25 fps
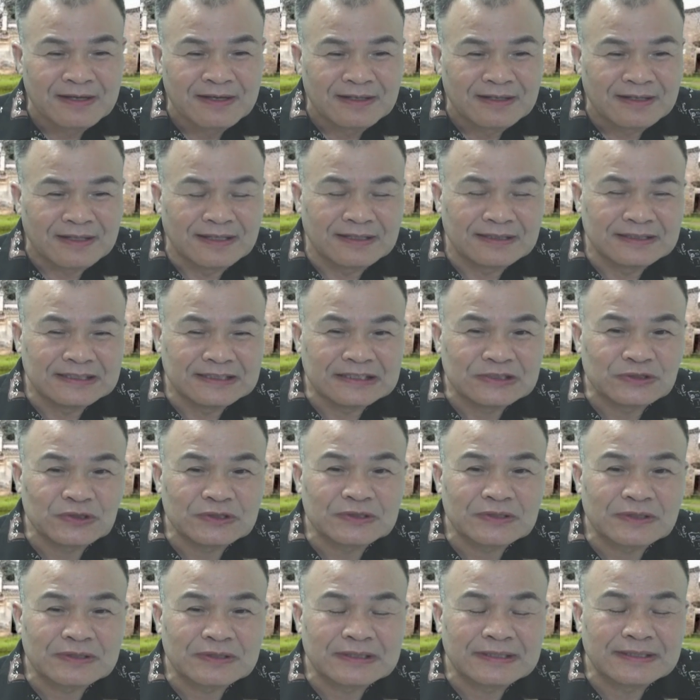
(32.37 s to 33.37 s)
呃，李虚
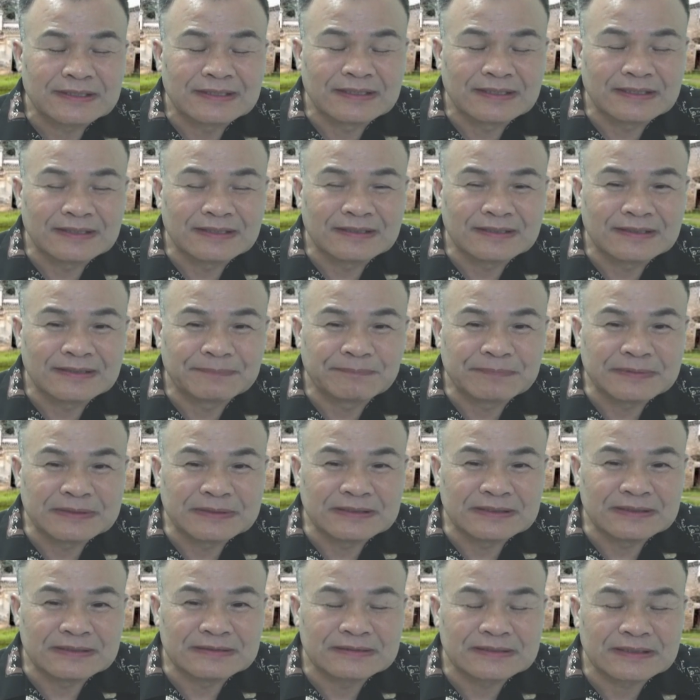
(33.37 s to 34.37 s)
中呢，呃，
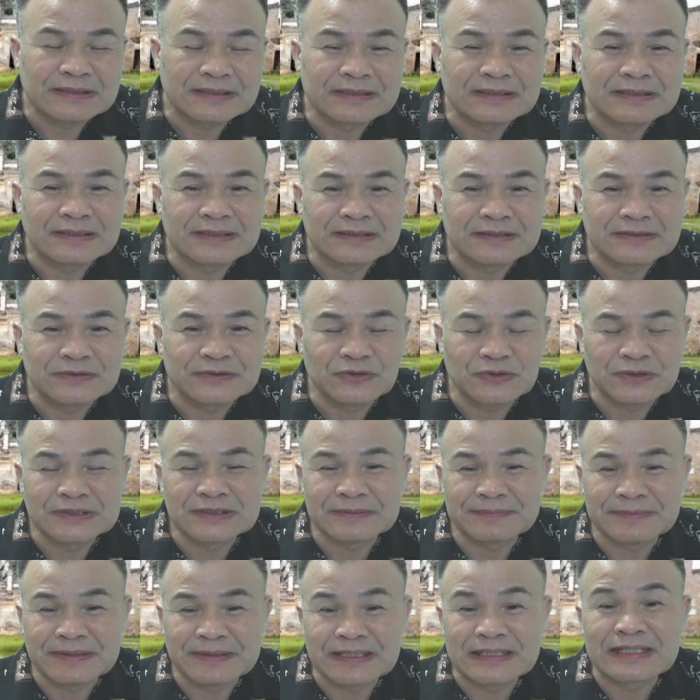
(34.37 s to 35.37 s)
比这个徐
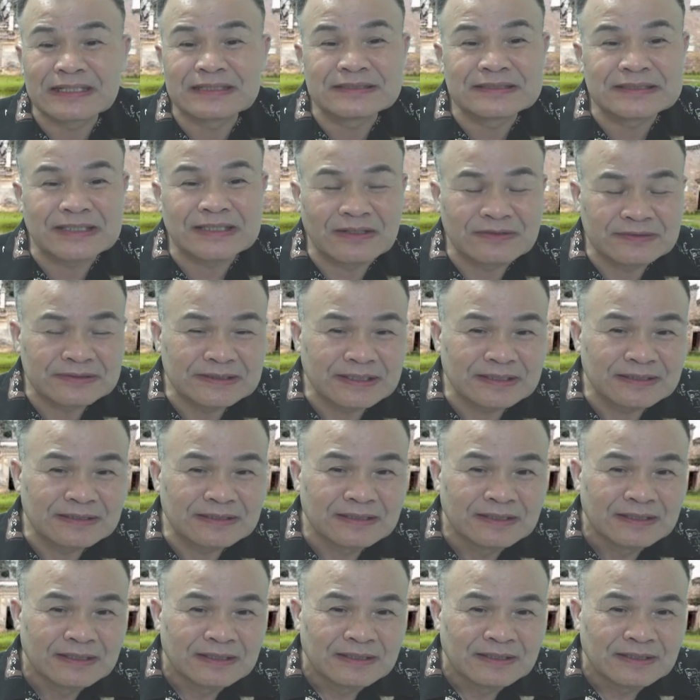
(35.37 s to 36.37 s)
子平更早一点。
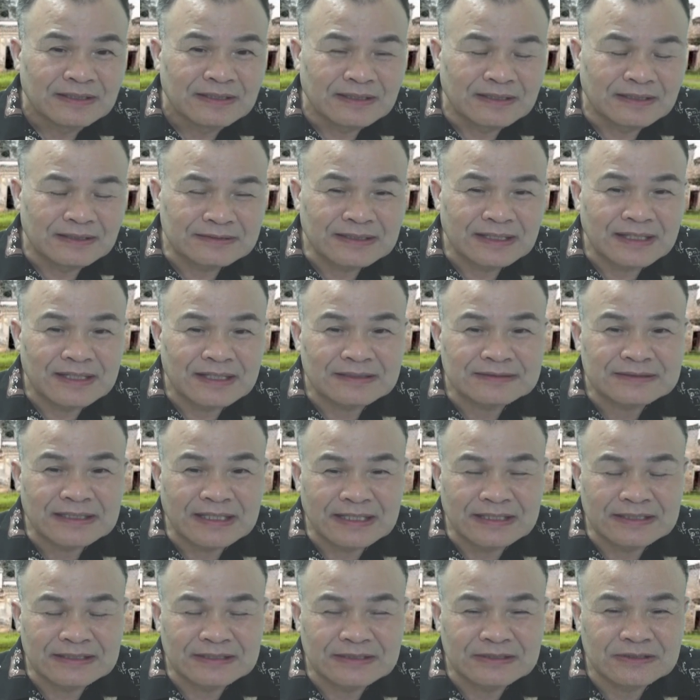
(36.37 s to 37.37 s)
呃，他
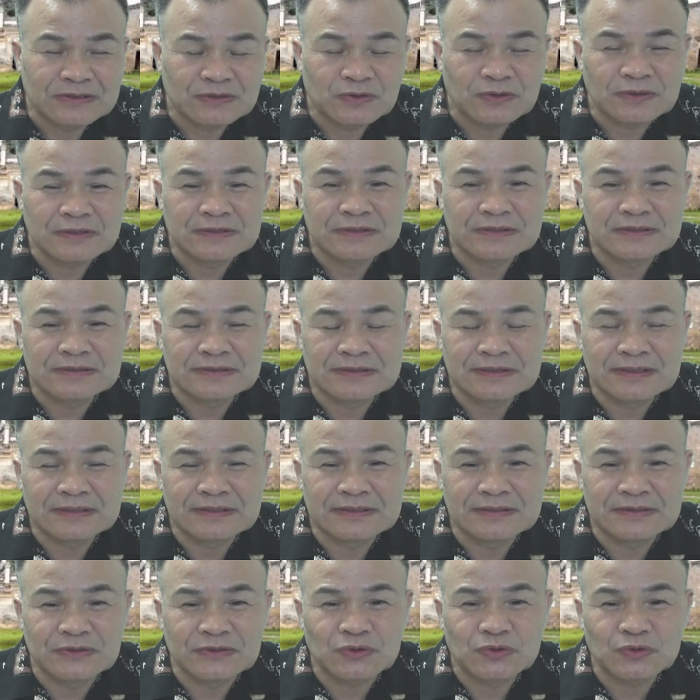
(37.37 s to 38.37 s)
才深
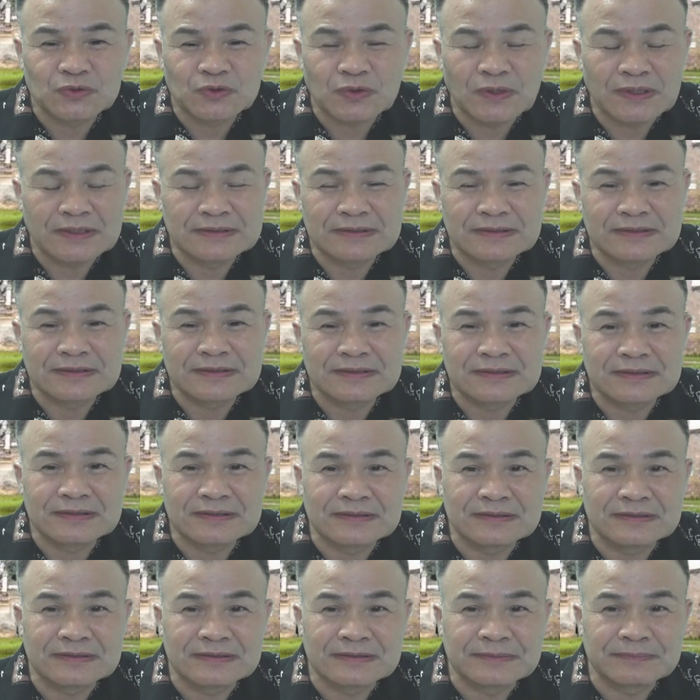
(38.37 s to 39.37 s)
正算
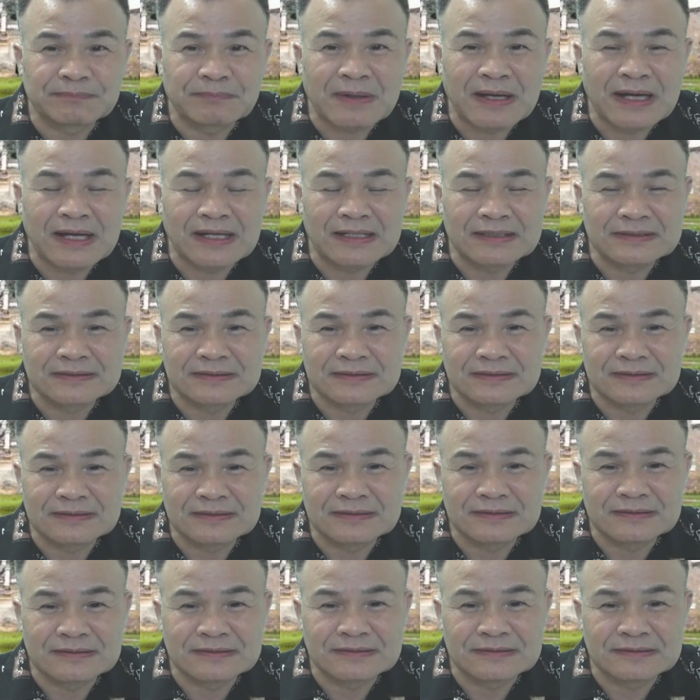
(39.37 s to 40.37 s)
是八
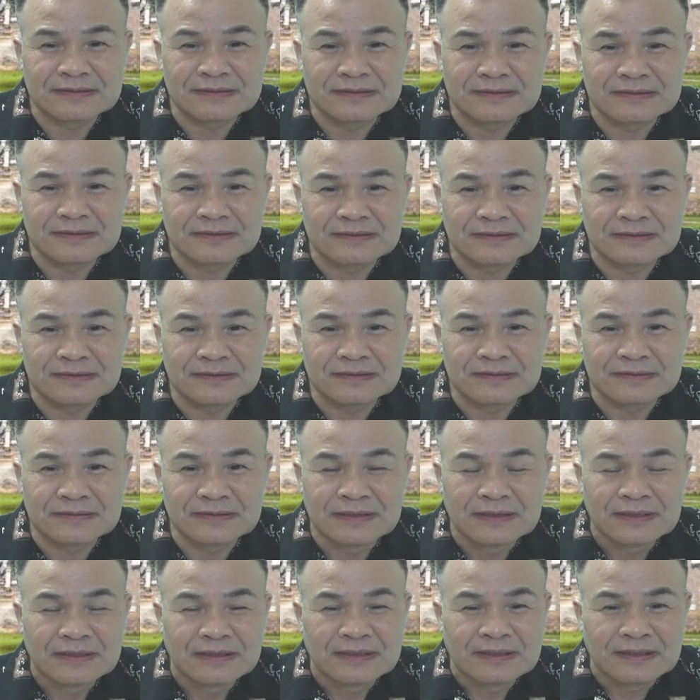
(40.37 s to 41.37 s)
字
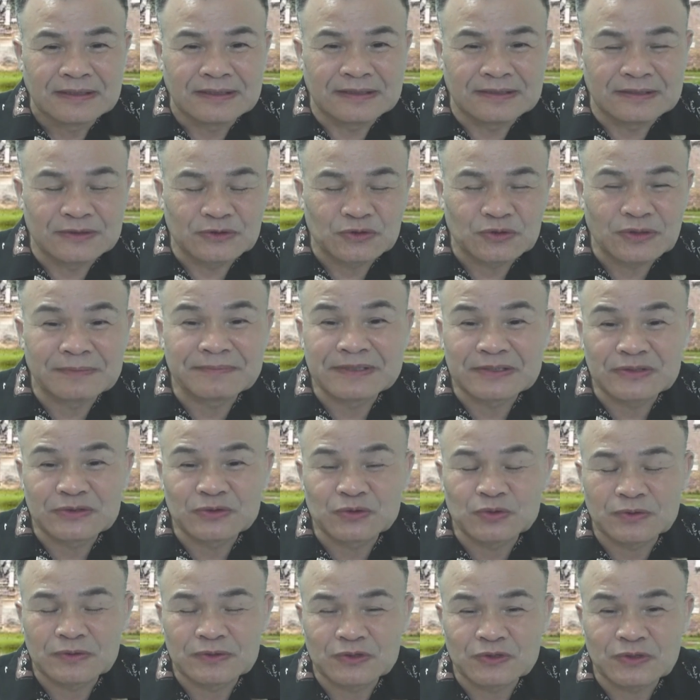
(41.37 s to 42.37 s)
呃算命
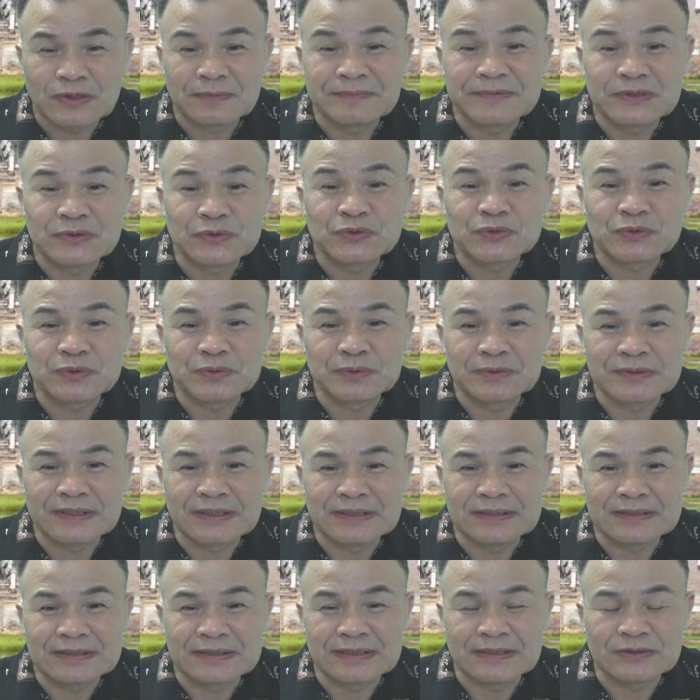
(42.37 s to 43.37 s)
术算命术
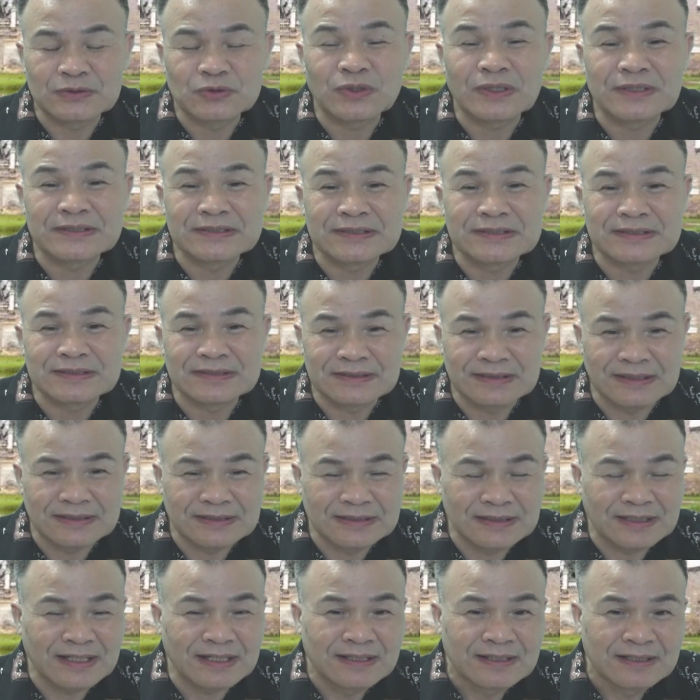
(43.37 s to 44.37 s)
的一个创始
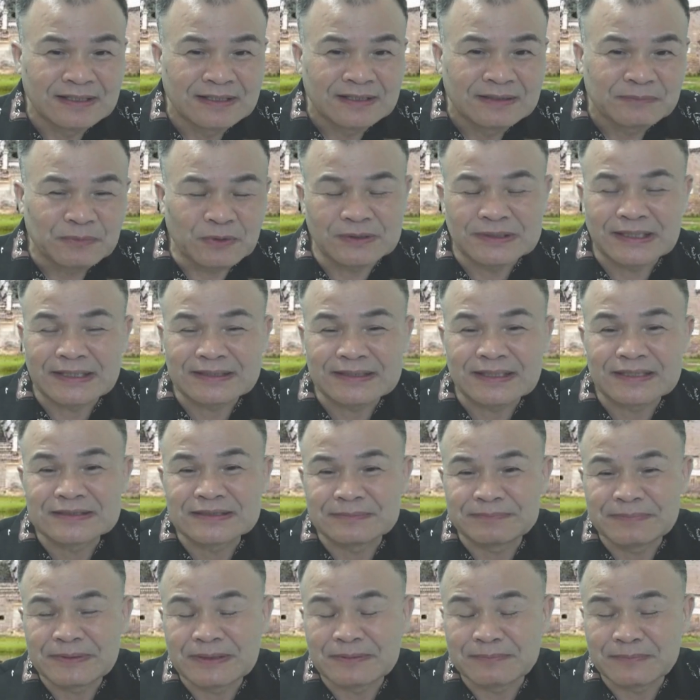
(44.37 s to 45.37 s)
人啊。不过他当
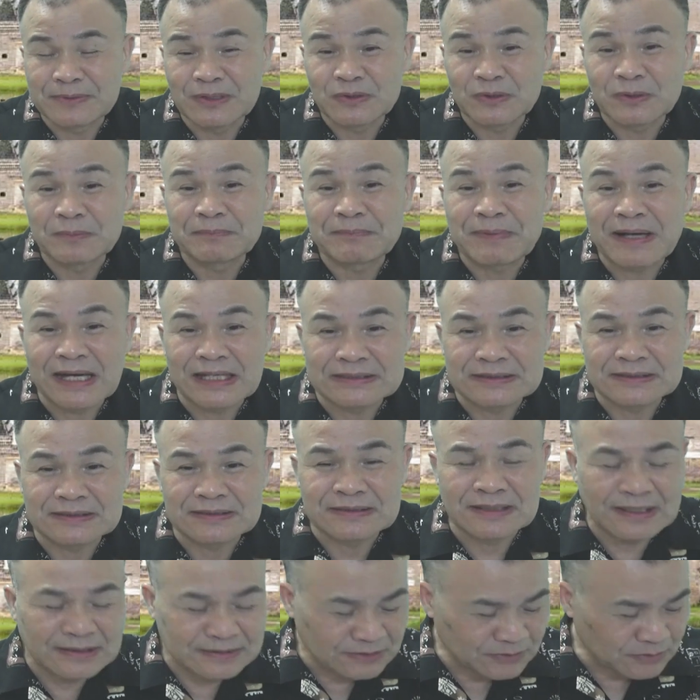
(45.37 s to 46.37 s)
时并没有用八个
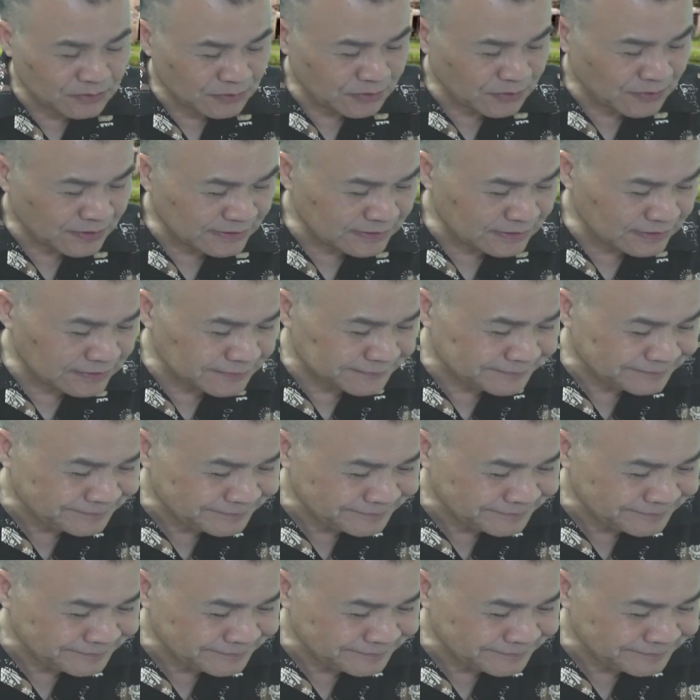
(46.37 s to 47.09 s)
字，而是用六个字